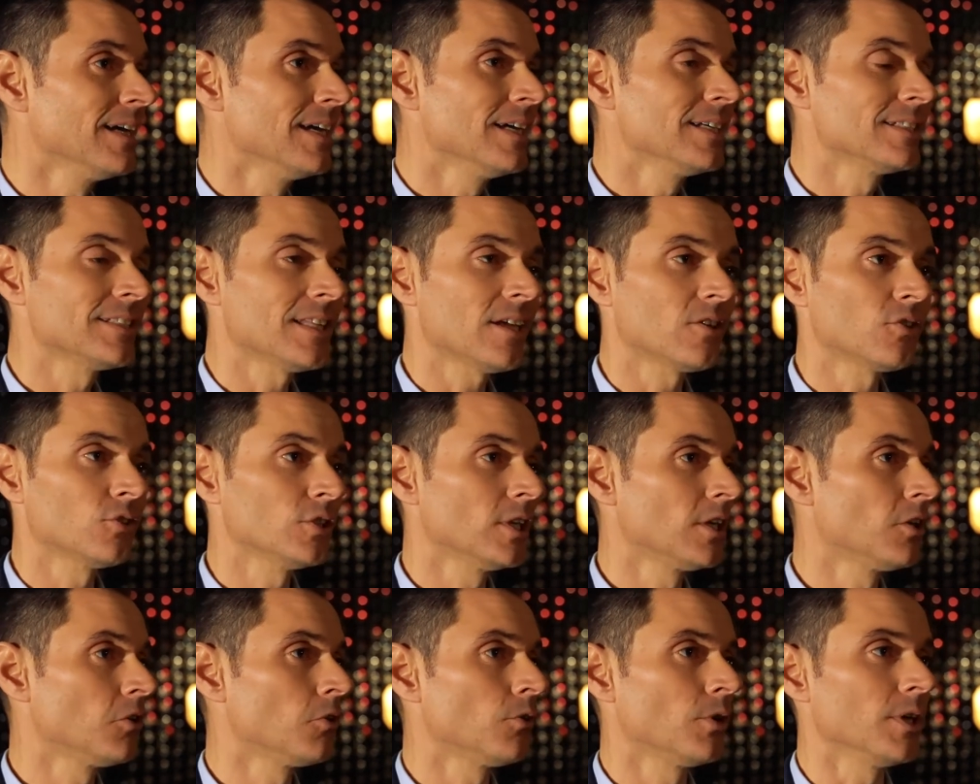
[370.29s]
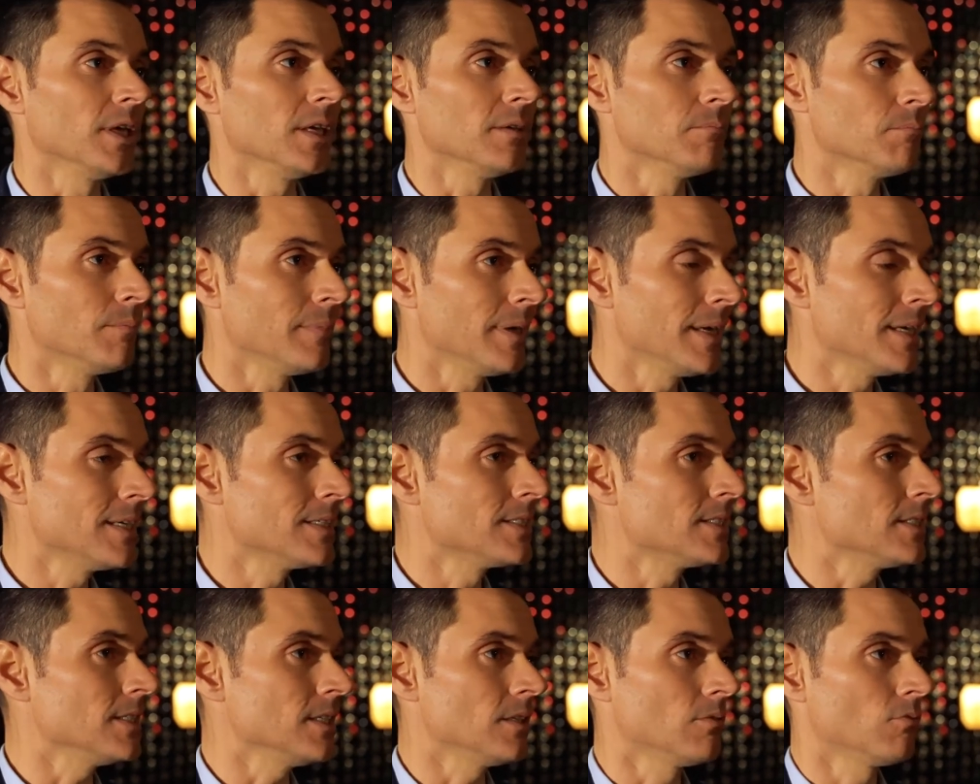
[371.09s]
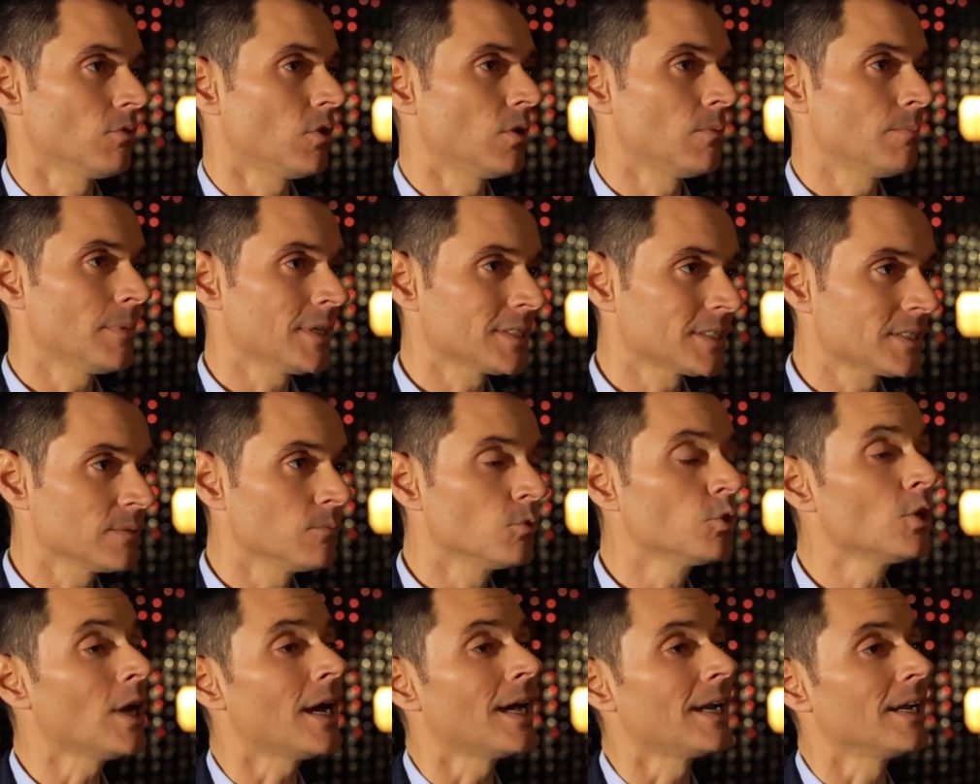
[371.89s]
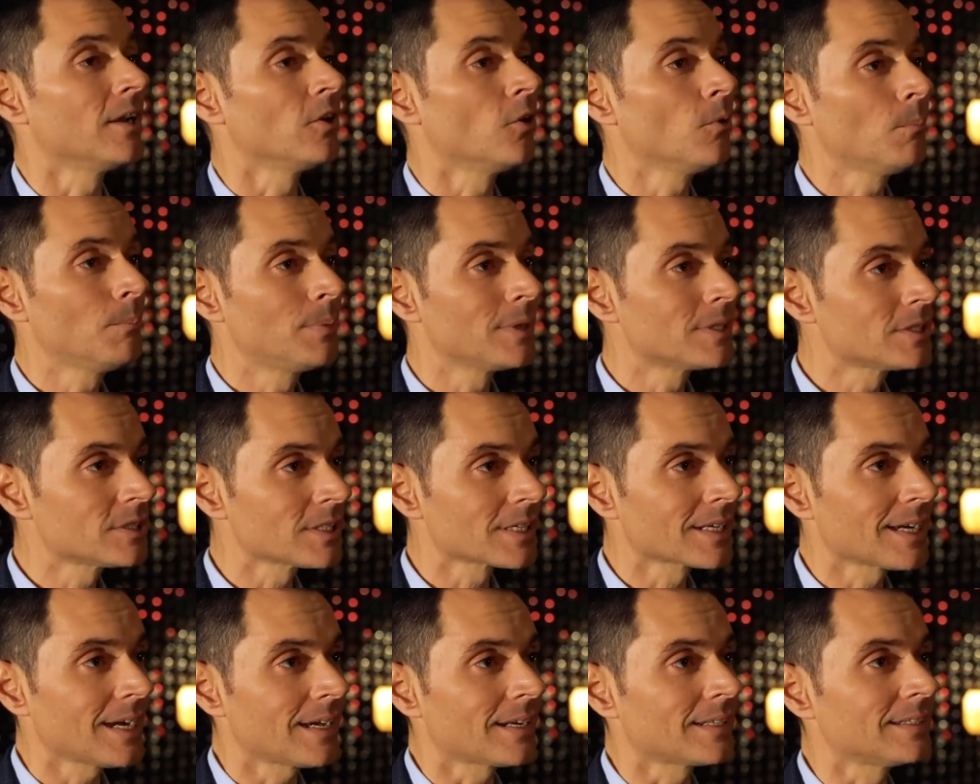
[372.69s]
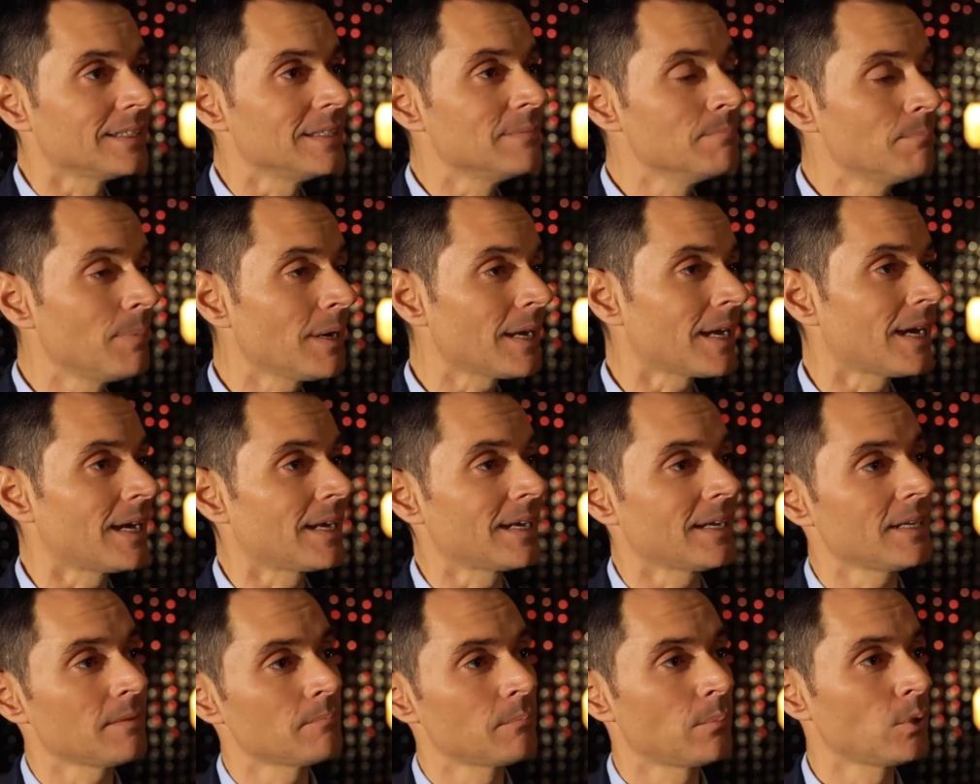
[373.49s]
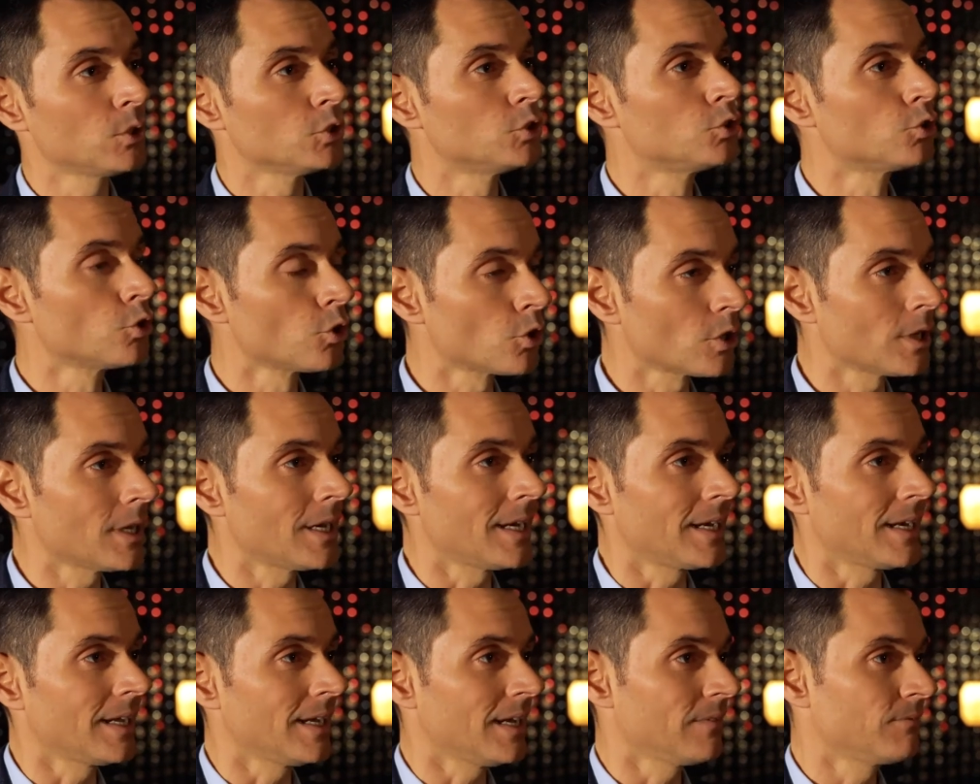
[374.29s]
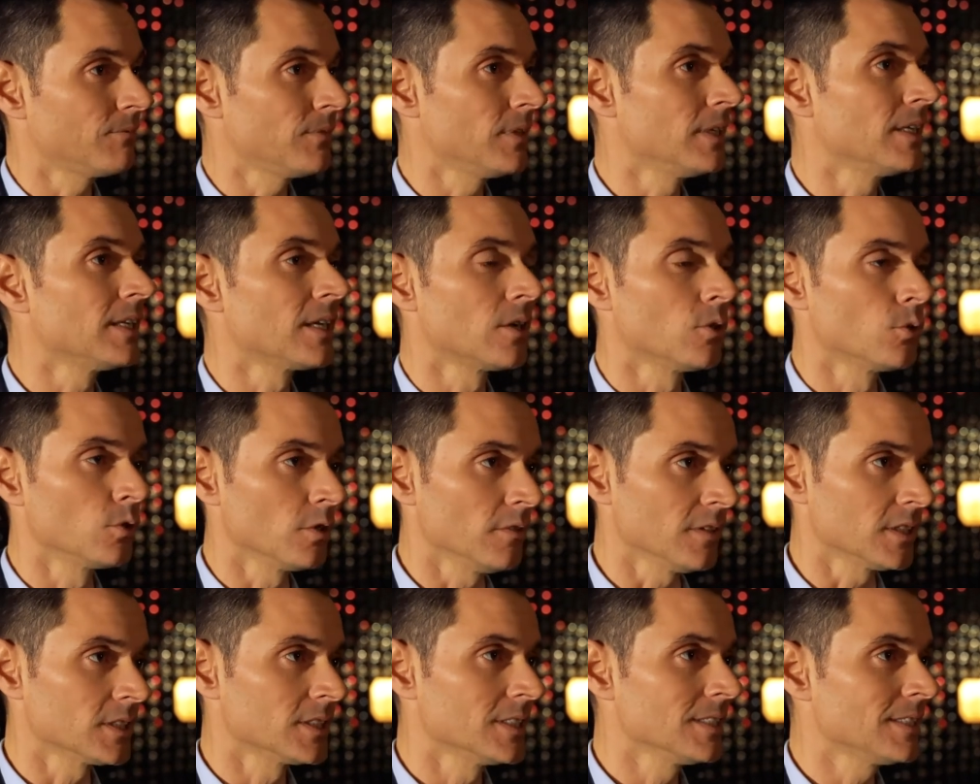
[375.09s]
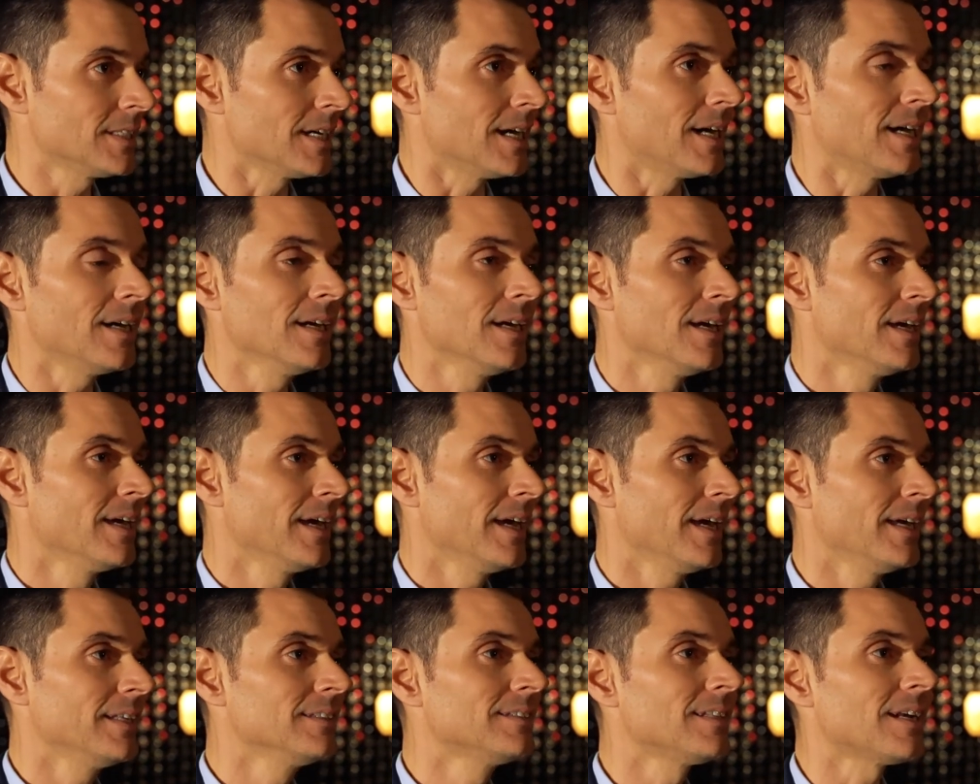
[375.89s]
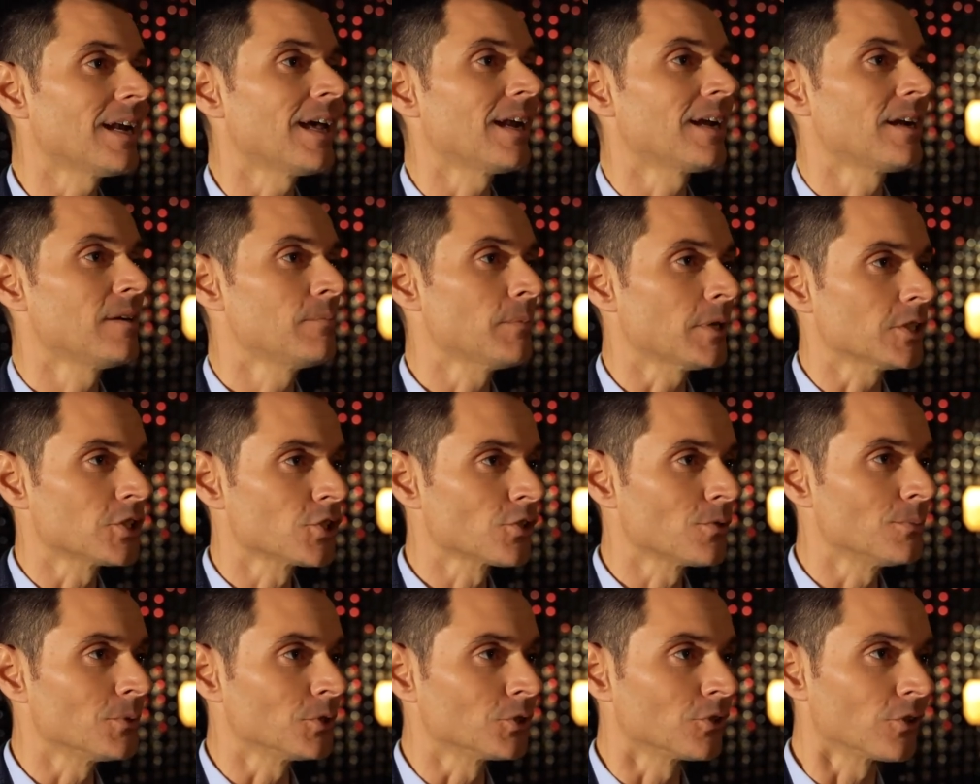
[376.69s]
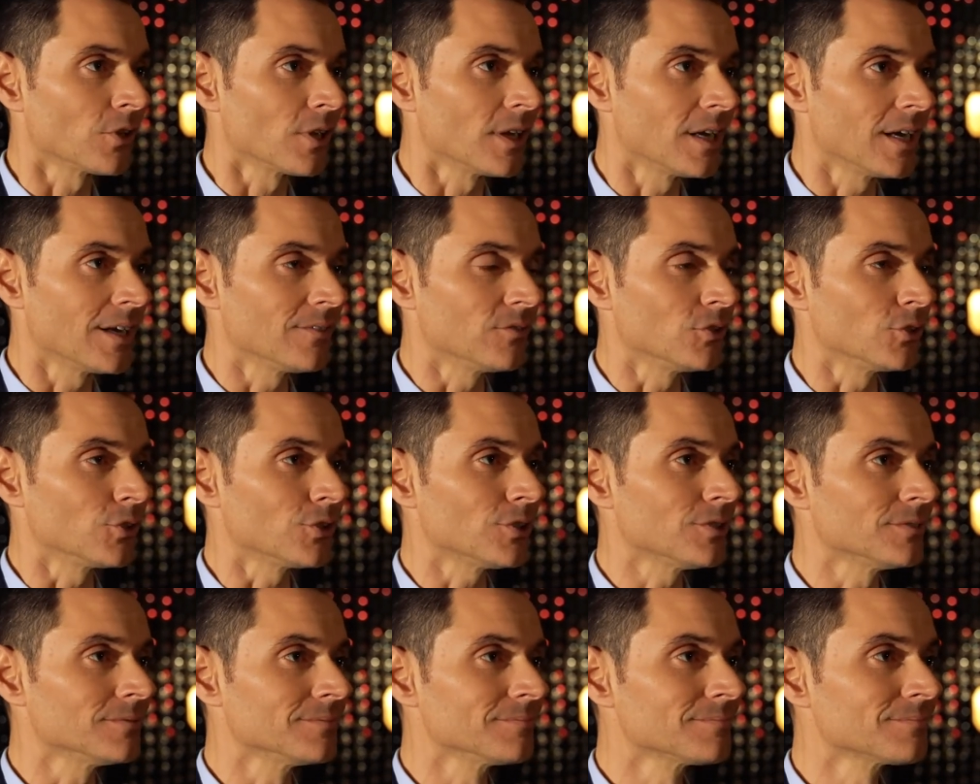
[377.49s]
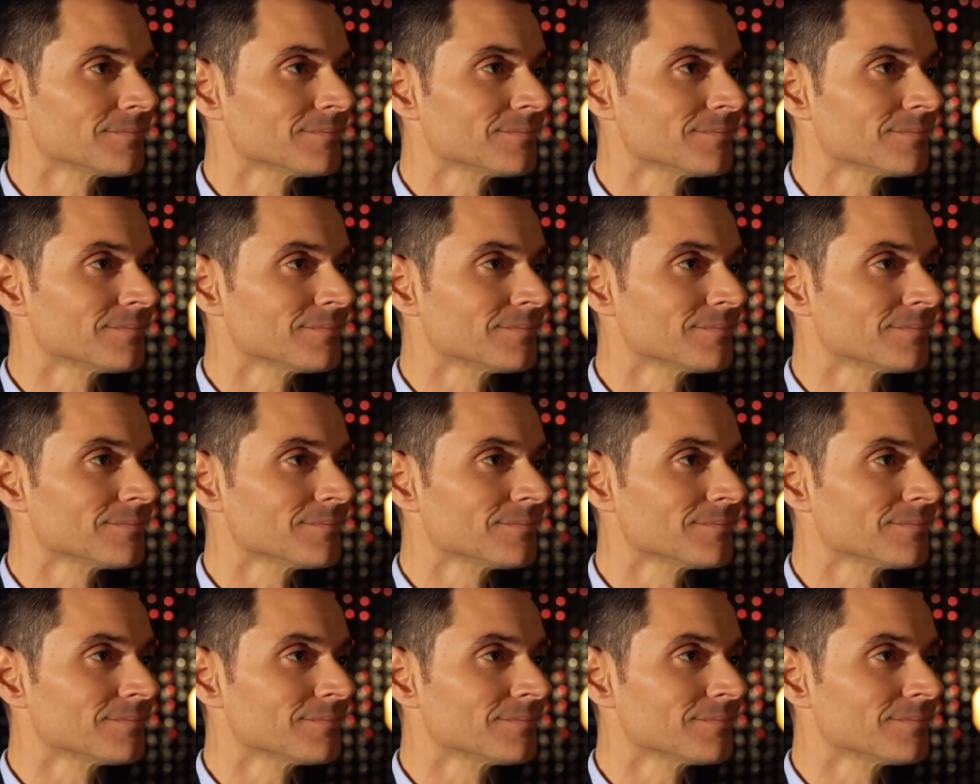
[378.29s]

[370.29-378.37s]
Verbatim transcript: stanno da noi mesi o al massimo un anno per cercare di imparare, poi tornare a finire l'università e entrare nel magico mondo del lavoro.